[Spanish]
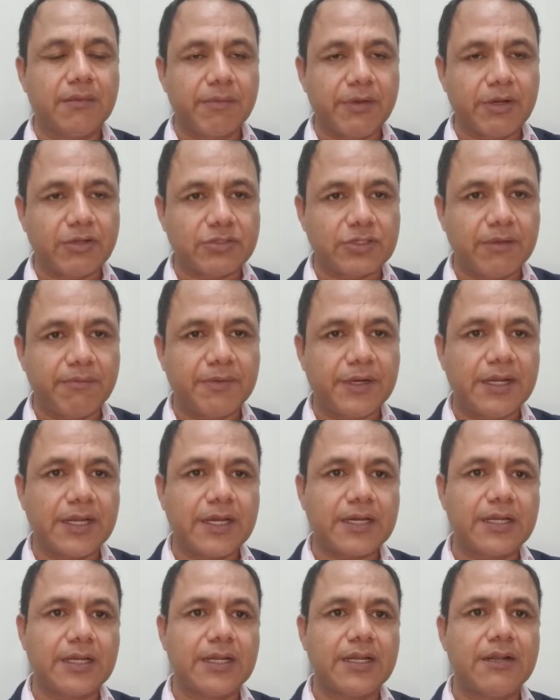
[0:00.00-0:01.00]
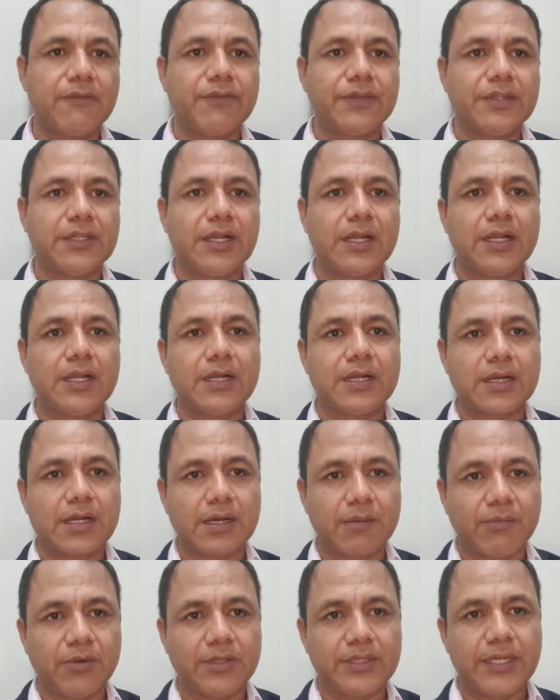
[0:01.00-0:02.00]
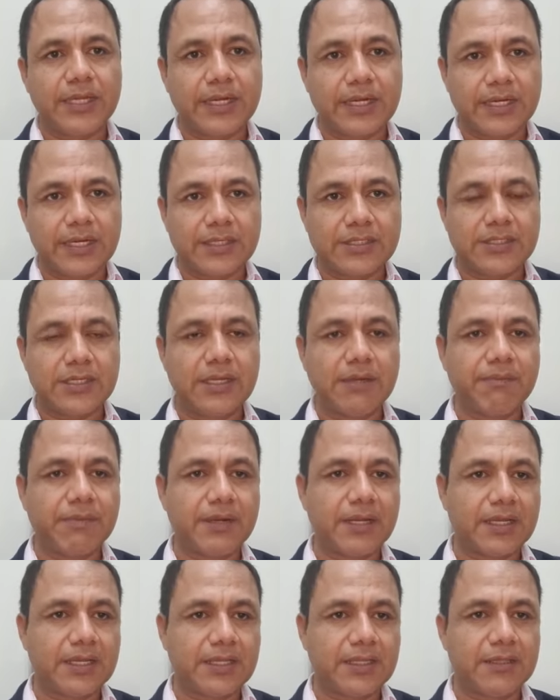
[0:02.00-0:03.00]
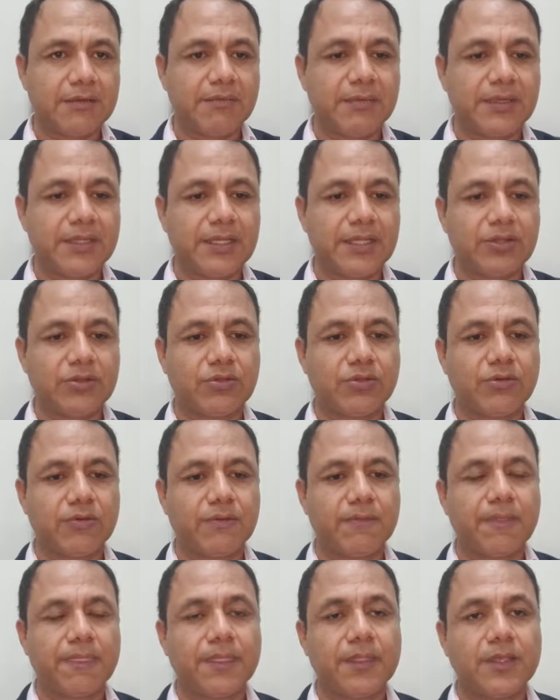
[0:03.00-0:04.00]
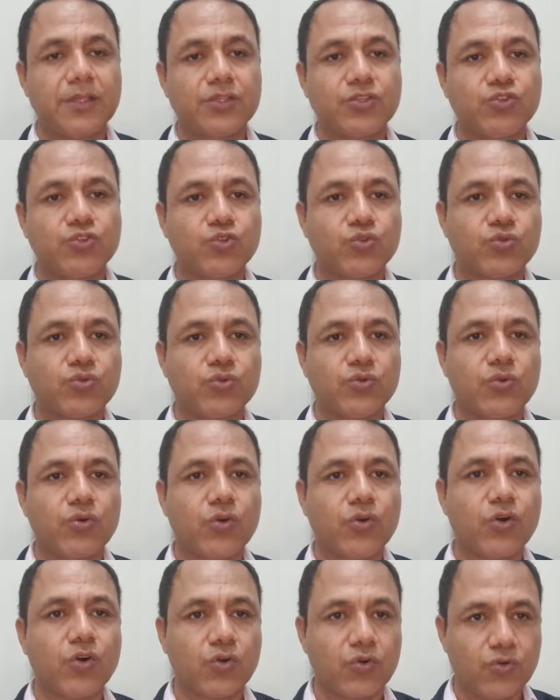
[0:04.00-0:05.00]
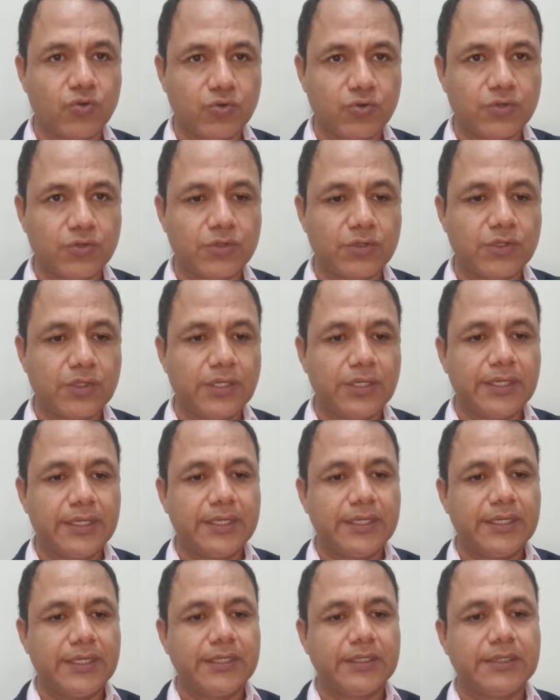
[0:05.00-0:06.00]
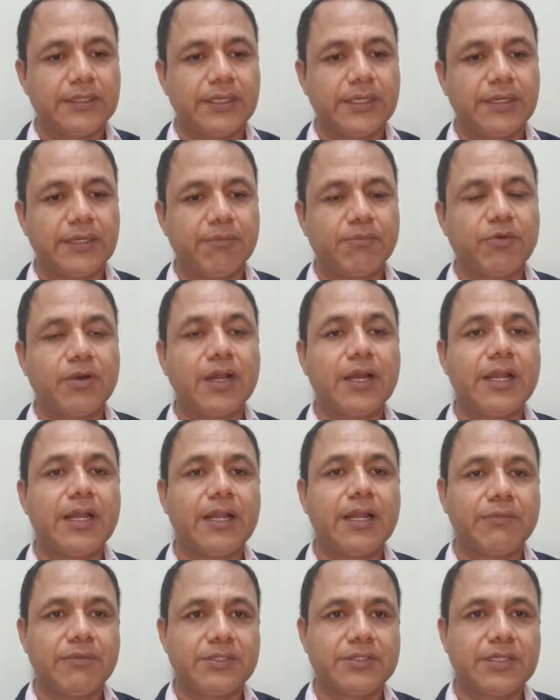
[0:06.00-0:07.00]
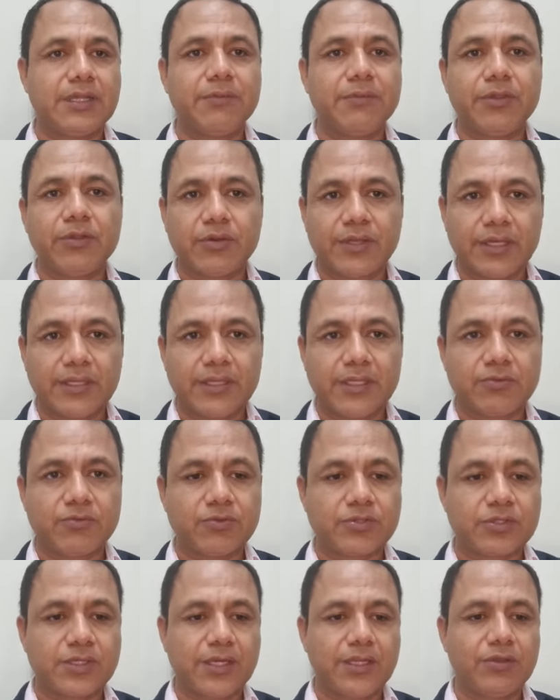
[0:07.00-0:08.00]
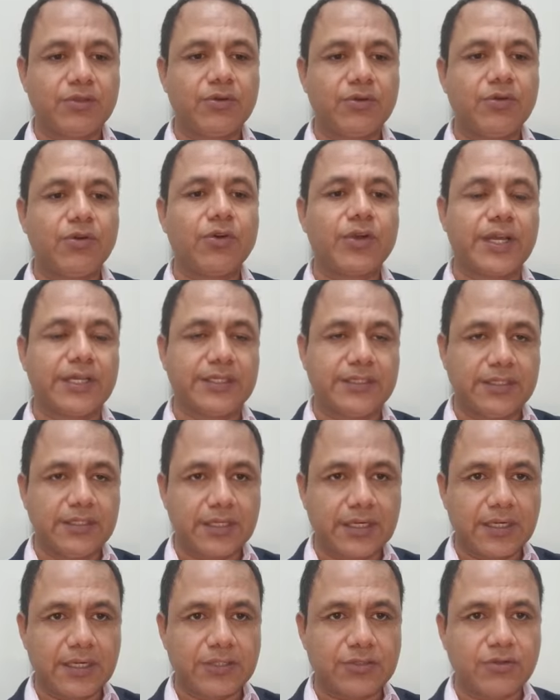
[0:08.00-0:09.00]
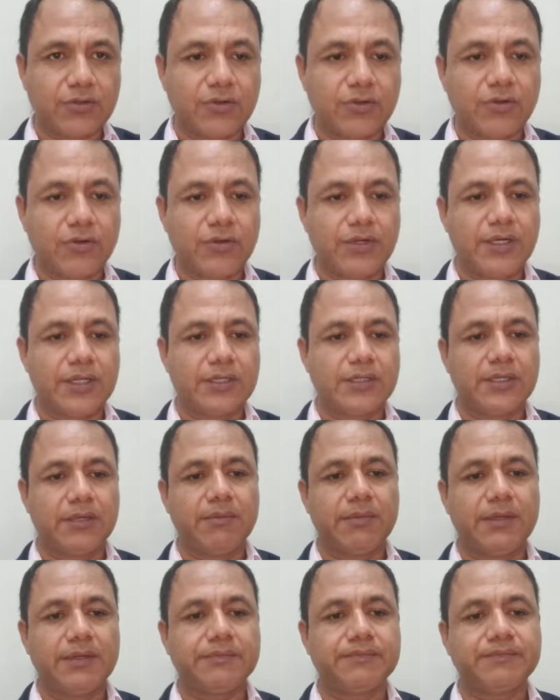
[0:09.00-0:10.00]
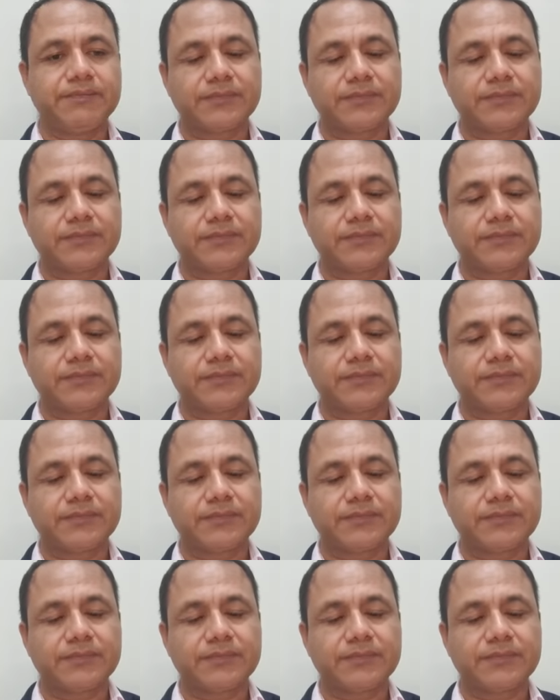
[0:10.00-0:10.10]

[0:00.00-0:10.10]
Pero siempre agregue al final Ramón Rachela para que de inmediato YouTube o Google te ponga la vista el video que andas buscando o que tiene relación con el tema.